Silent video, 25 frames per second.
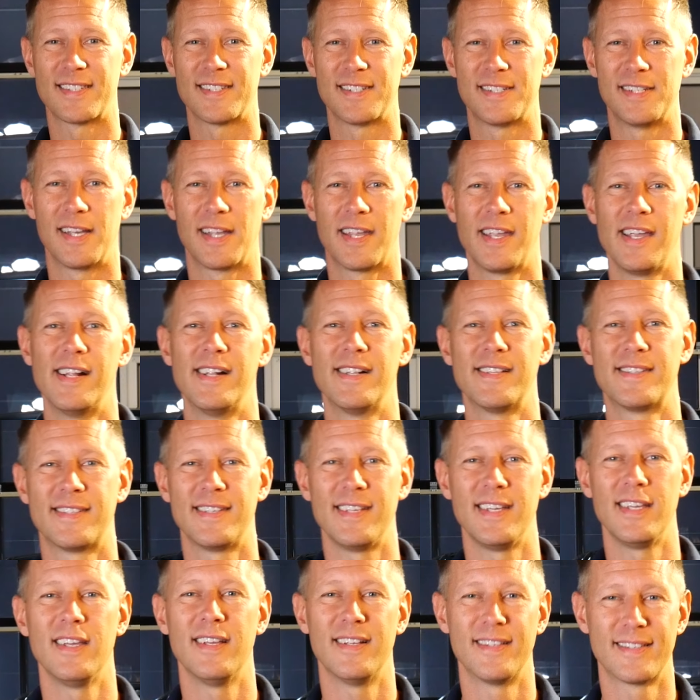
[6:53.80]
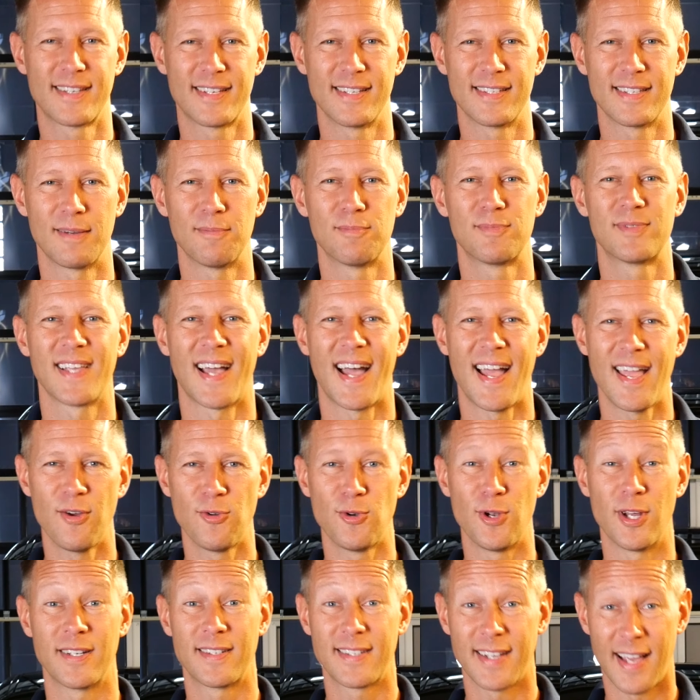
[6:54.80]
hat sich der GLC insgesamt
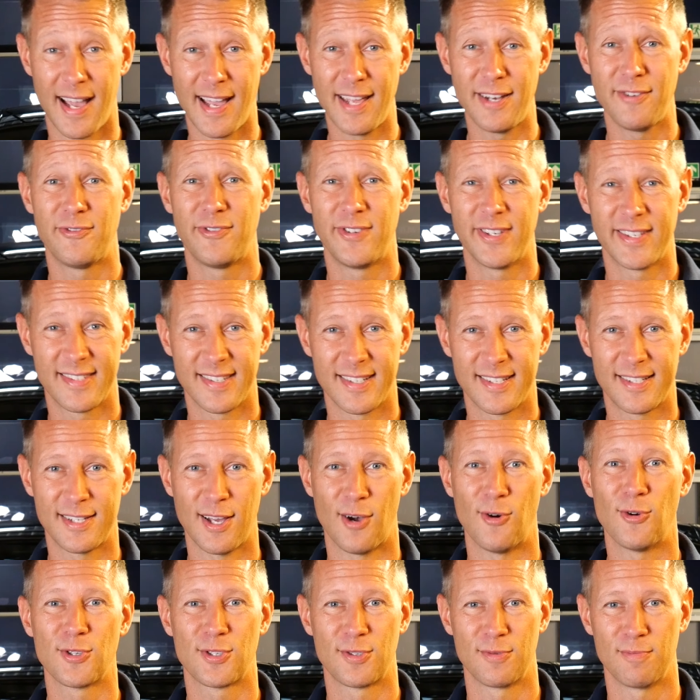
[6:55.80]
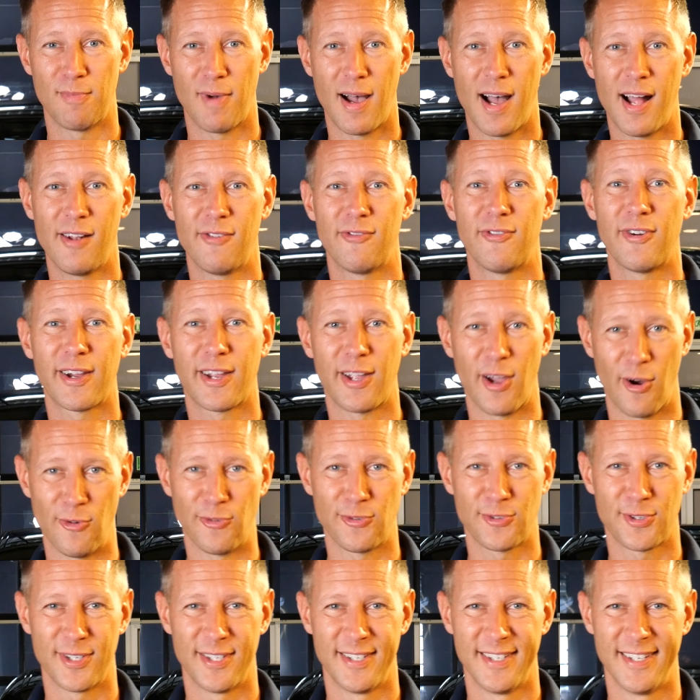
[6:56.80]
343.000 Mal
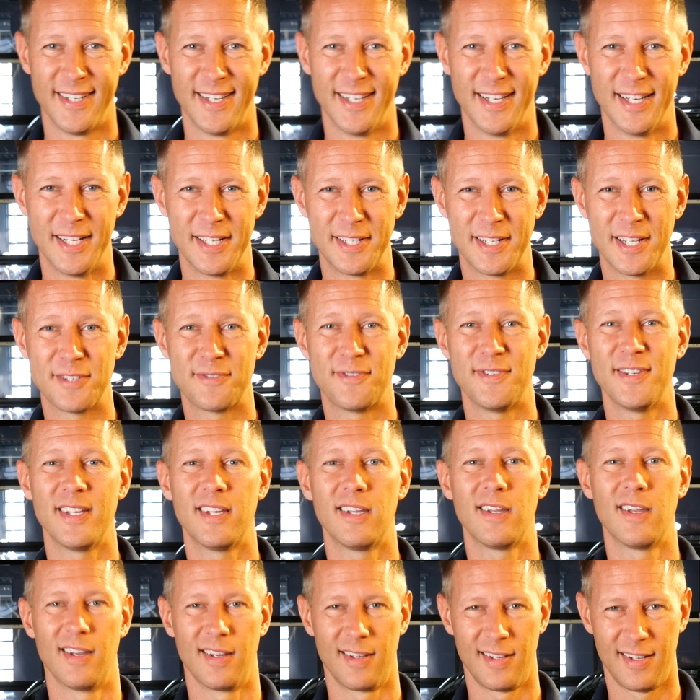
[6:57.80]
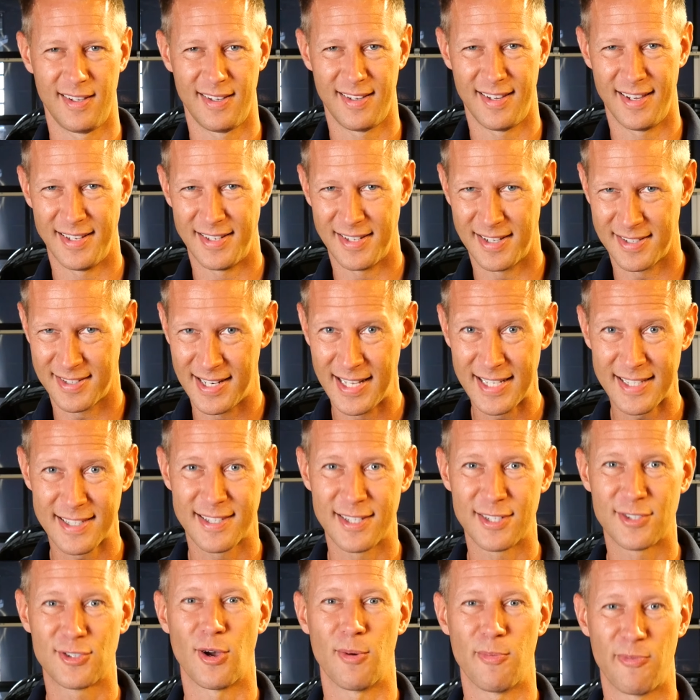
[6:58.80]
verkauft. Deswegen geht das
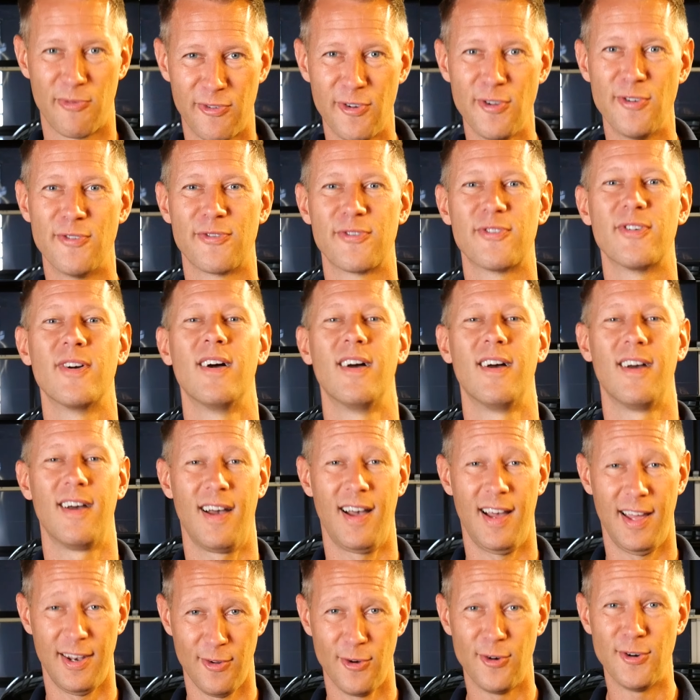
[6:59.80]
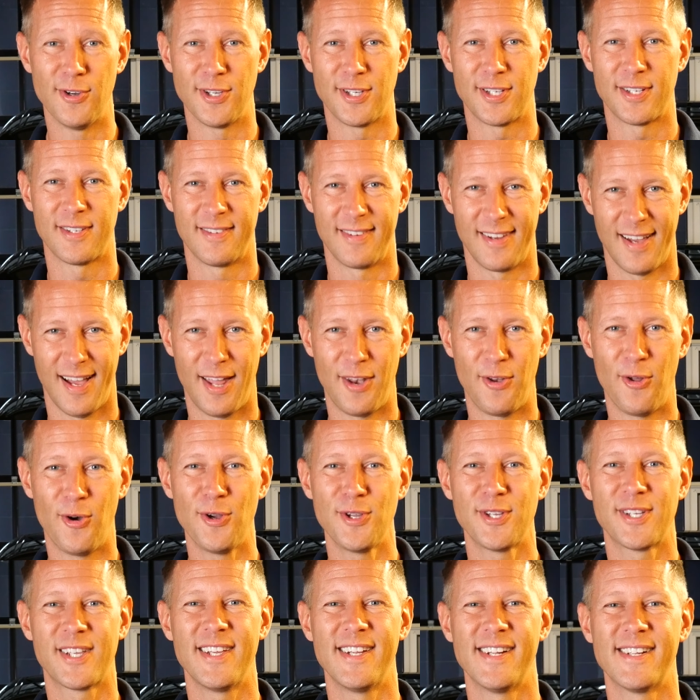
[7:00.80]
letzte Top 5 an euch, an
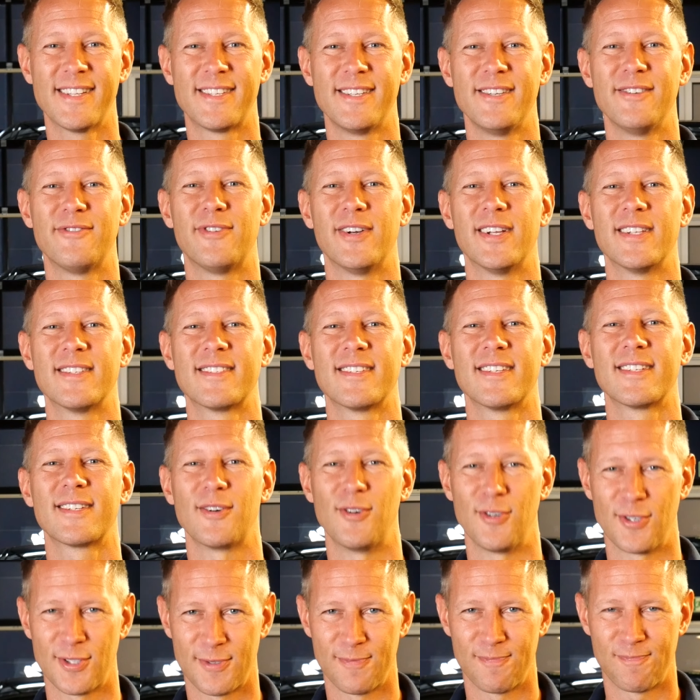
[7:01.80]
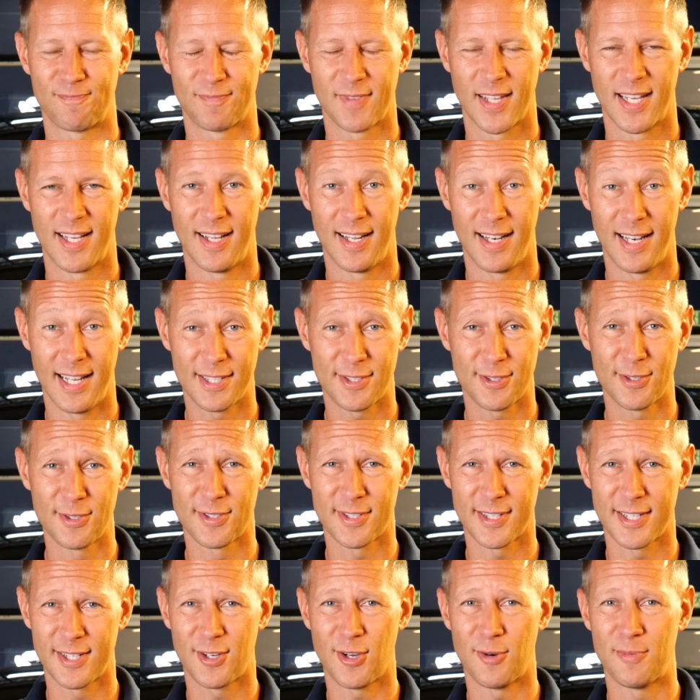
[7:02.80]
euch GLC-Fans da draußen. Lasst
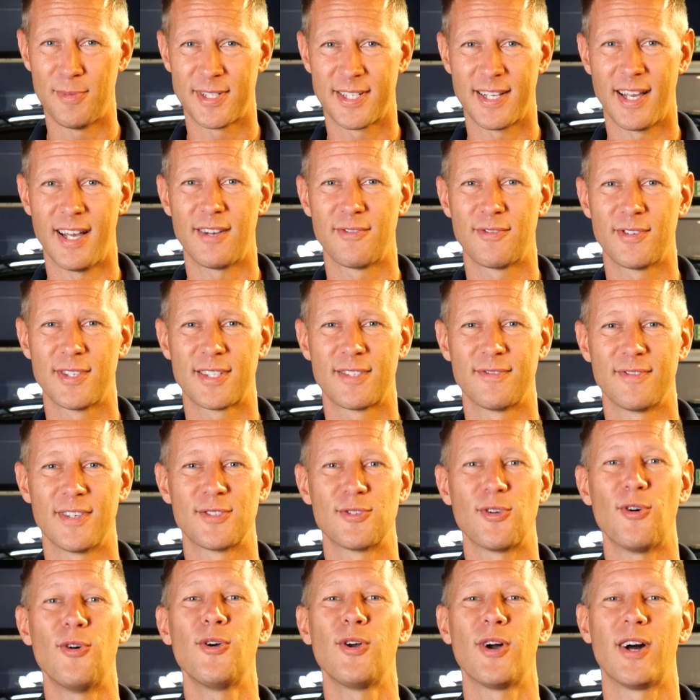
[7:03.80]
uns in den Kommentaren wissen, was